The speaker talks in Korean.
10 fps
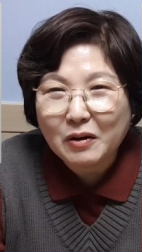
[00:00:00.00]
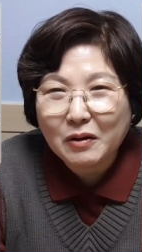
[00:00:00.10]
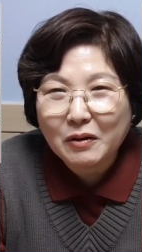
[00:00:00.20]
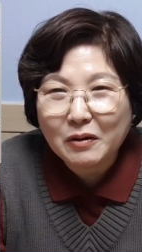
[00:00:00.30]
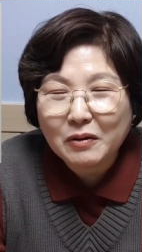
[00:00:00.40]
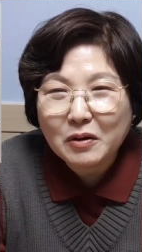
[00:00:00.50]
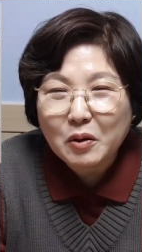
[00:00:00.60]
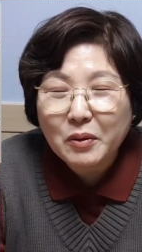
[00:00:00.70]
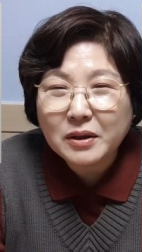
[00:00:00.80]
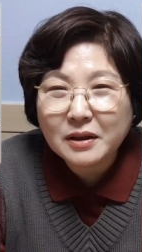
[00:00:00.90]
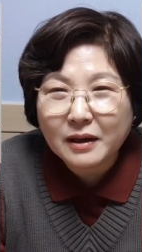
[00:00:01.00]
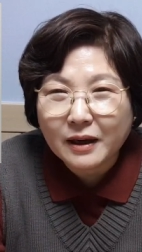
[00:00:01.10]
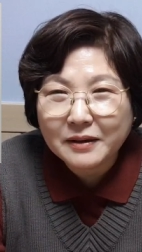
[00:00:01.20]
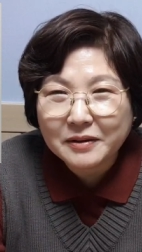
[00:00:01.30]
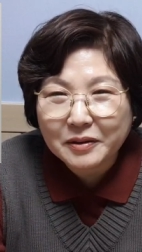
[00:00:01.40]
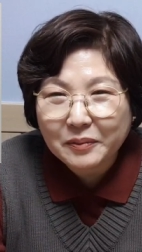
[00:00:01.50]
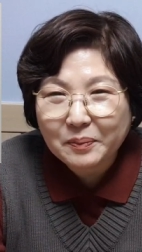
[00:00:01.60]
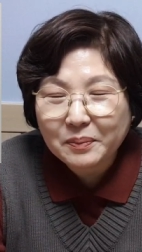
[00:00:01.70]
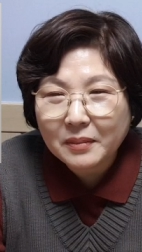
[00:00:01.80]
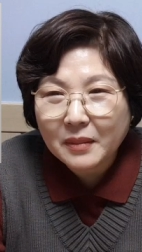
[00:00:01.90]
어, 왜 그럴까요?
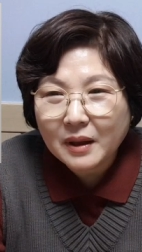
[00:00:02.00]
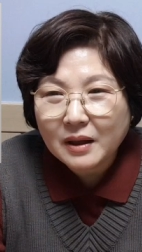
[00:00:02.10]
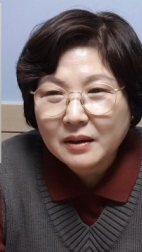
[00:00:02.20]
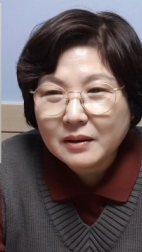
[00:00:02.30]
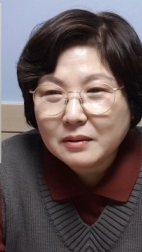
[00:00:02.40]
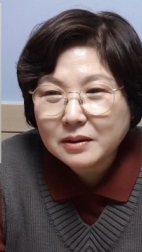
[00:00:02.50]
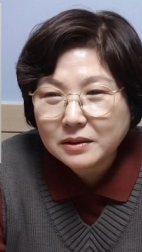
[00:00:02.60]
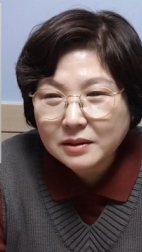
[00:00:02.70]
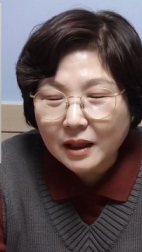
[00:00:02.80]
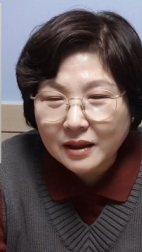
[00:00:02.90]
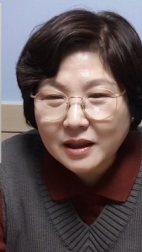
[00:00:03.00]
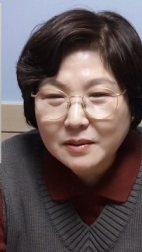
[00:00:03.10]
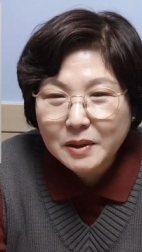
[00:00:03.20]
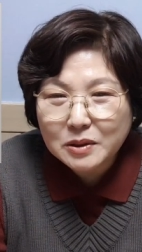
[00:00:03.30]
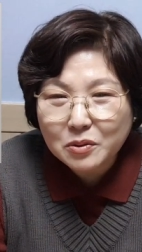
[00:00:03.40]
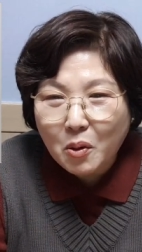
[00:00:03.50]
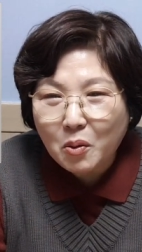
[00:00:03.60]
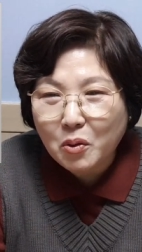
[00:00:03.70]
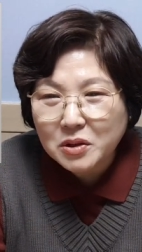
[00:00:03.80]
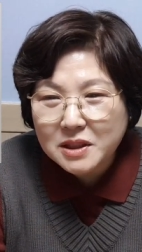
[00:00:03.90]
그 날아다니면서
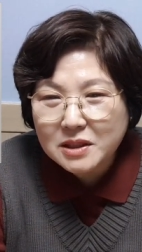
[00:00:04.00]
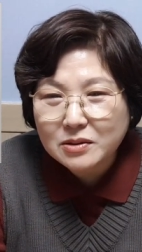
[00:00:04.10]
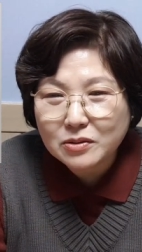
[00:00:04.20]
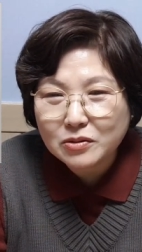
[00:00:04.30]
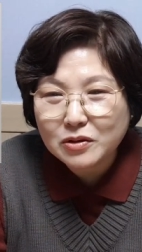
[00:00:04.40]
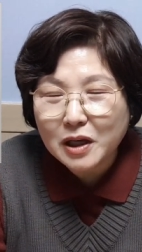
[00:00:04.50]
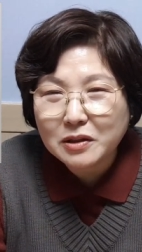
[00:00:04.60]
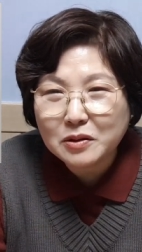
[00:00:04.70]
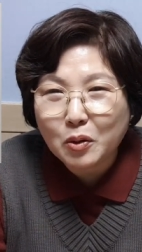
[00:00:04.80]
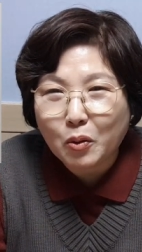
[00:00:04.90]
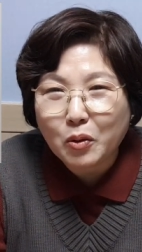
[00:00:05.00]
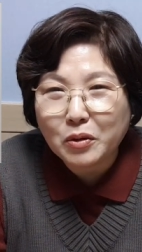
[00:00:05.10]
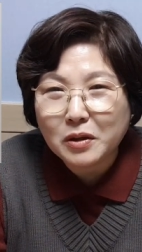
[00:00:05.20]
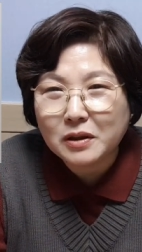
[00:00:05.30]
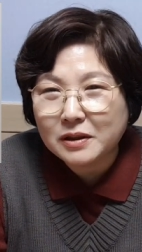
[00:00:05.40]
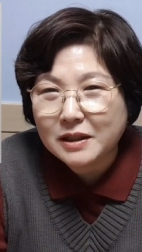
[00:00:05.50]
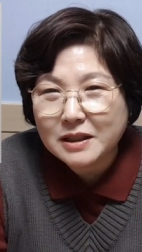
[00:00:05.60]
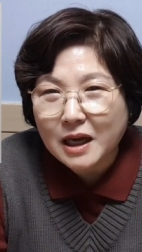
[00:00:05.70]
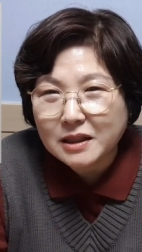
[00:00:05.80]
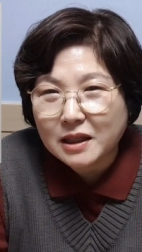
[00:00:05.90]
꼭꼭 찌르고 하는 그거를
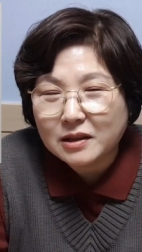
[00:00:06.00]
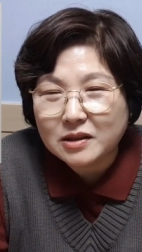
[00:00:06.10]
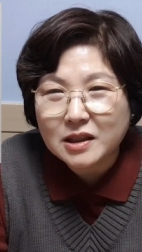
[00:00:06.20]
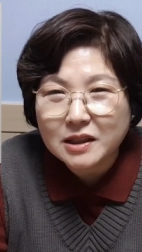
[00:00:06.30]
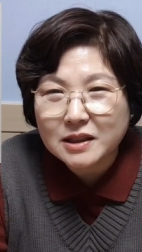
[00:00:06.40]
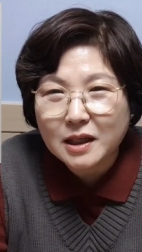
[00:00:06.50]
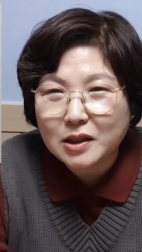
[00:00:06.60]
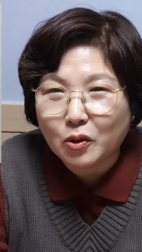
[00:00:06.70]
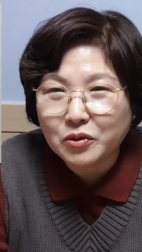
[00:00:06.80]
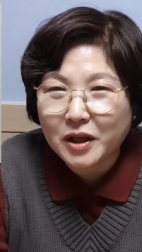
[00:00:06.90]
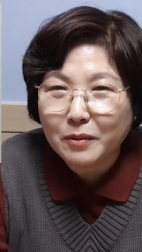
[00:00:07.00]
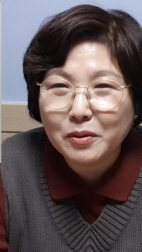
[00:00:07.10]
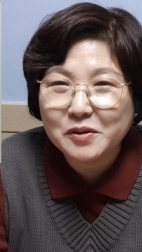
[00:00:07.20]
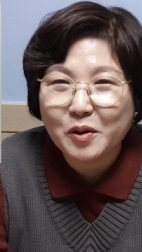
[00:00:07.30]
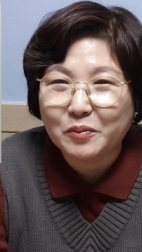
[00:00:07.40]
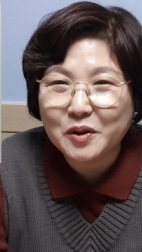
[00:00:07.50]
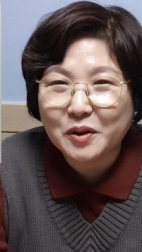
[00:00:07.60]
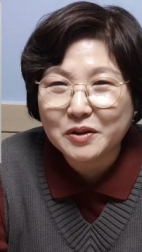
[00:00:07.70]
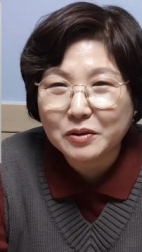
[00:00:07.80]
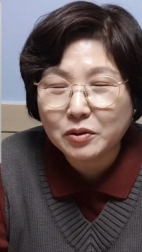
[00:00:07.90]
이 사자 등치 큰 사자가 어떻게 해볼 수가
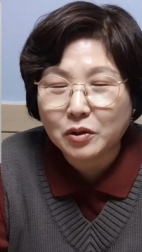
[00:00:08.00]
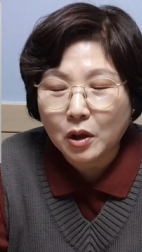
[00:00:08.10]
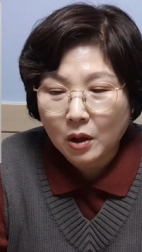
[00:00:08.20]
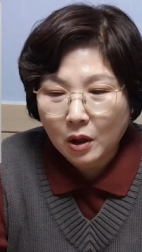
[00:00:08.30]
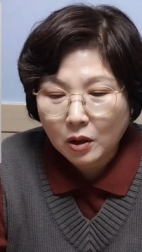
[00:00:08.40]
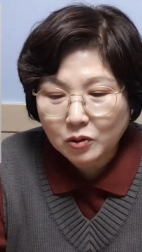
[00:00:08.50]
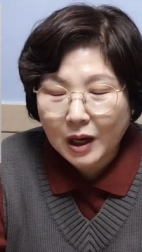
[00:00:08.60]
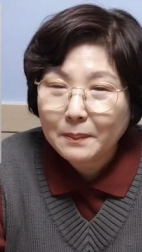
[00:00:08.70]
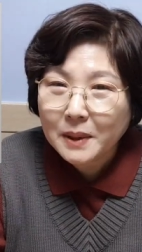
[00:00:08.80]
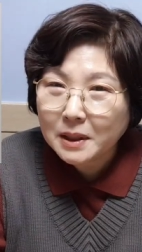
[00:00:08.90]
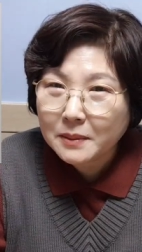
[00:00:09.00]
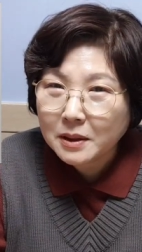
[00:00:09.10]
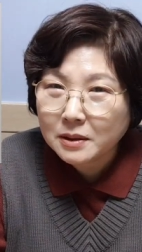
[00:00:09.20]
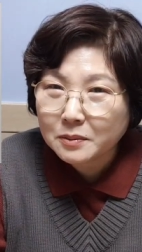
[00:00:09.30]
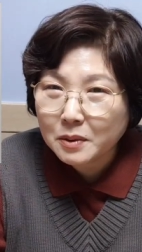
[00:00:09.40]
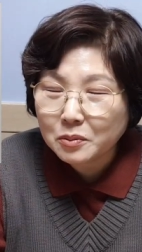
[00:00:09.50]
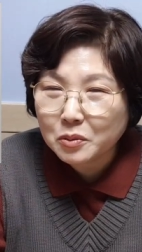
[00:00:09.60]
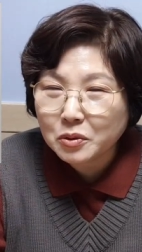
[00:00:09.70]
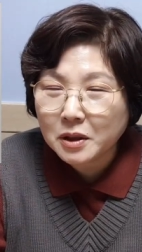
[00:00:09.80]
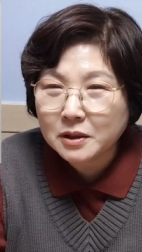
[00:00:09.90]
없는 거죠. 그것도 또 한 마리만
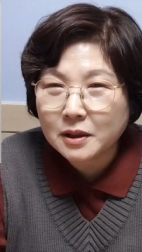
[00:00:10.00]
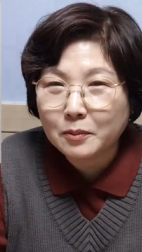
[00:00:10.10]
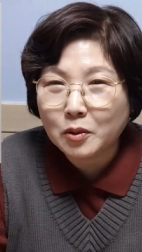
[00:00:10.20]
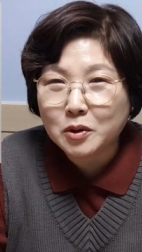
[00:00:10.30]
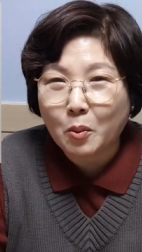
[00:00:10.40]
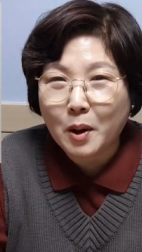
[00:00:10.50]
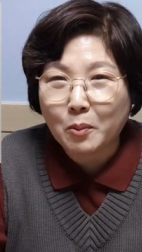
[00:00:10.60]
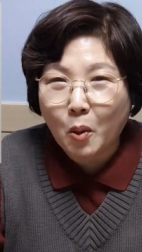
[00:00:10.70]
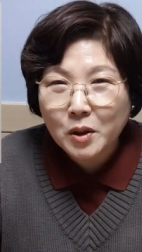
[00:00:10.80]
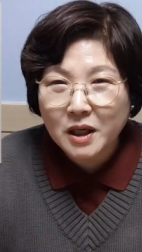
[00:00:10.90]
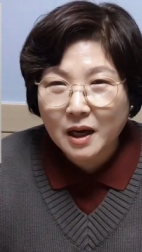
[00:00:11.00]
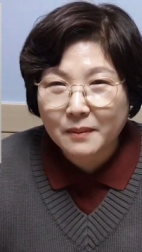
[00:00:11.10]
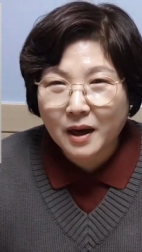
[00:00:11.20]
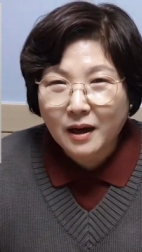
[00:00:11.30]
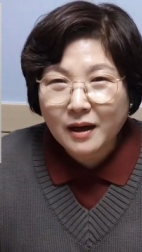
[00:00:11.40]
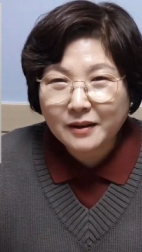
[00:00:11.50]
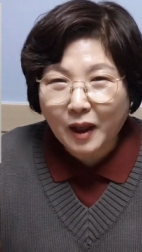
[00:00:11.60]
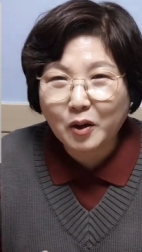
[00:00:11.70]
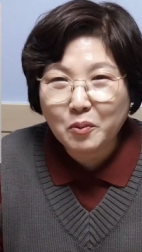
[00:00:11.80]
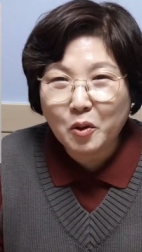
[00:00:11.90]
그러면 모르겠는데 뭐 정말 모기가 막
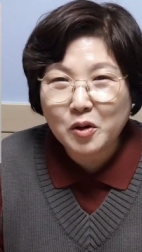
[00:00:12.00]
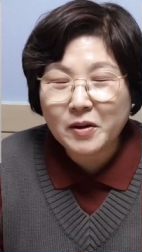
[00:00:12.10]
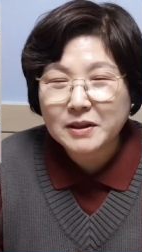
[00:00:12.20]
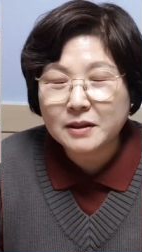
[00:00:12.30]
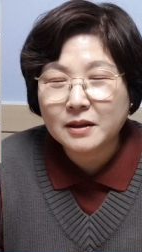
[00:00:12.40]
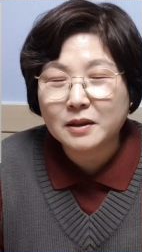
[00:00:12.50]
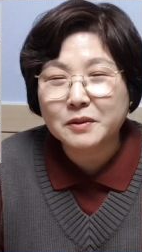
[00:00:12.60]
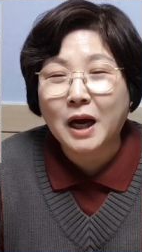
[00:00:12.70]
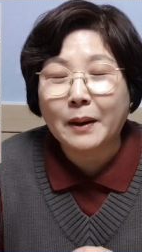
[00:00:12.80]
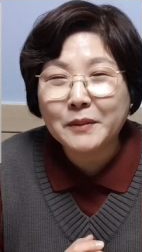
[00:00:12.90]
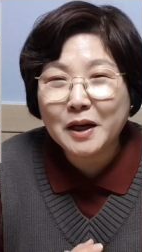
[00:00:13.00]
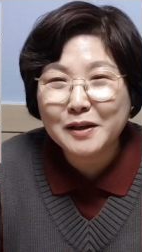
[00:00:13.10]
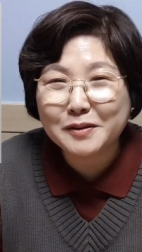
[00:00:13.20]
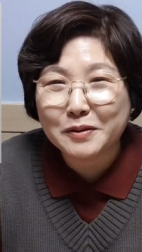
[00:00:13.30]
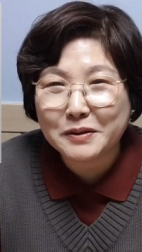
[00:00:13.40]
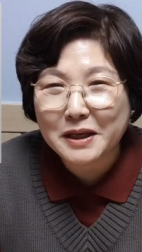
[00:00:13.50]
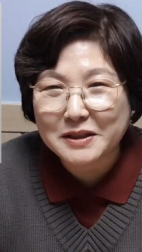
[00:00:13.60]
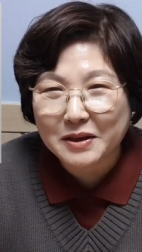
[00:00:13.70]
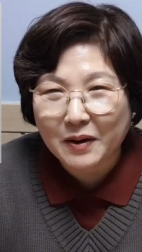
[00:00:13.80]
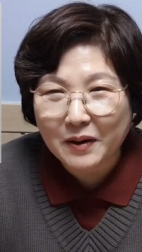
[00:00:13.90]
때로 몰려와서 한다 그러면 감당할 수가
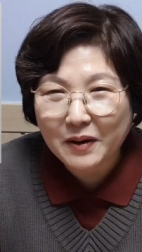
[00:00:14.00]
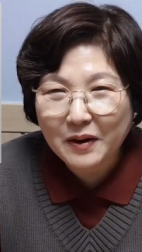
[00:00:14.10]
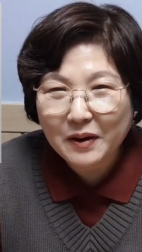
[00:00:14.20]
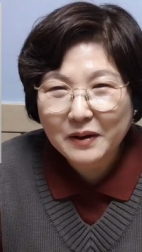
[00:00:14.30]
없겠죠.